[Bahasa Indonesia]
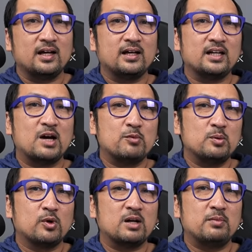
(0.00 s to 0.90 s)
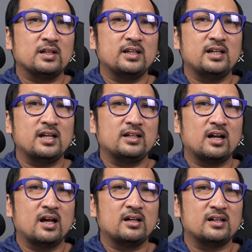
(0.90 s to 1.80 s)
Uh, namun bukan berarti ini
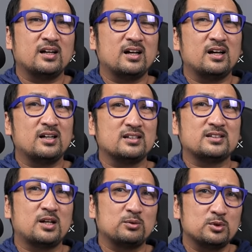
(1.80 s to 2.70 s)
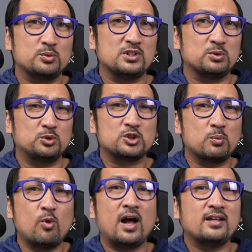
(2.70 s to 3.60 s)
adalah uh, satu switch untuk
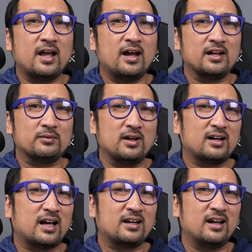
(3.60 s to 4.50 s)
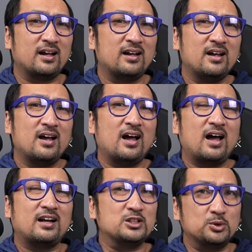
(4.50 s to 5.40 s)
semuanya gitu ya karena
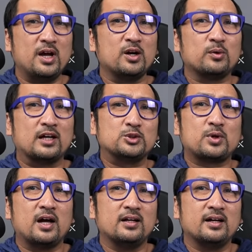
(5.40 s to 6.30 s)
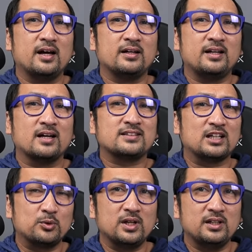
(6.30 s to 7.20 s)
ada juga yang kurang suka dengan yang
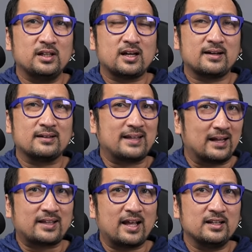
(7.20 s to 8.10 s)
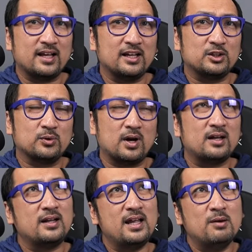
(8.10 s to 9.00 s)
satu ini karena tactile-nya itu.
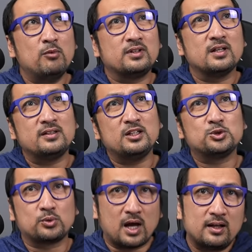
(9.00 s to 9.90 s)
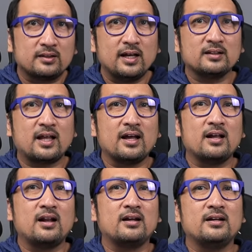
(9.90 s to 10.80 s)
Ada yang buat ngetik suka ada
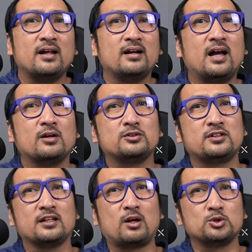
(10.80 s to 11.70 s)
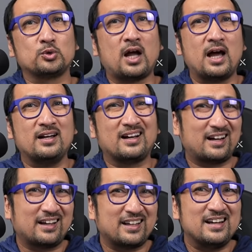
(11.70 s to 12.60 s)
tactile, ada yang nggak nggak terlalu suka ada
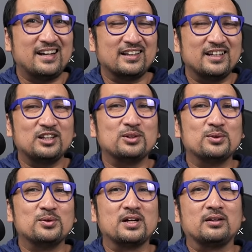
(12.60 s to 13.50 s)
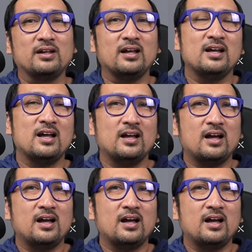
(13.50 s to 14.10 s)
kleknya dikit itu itu gitu ya.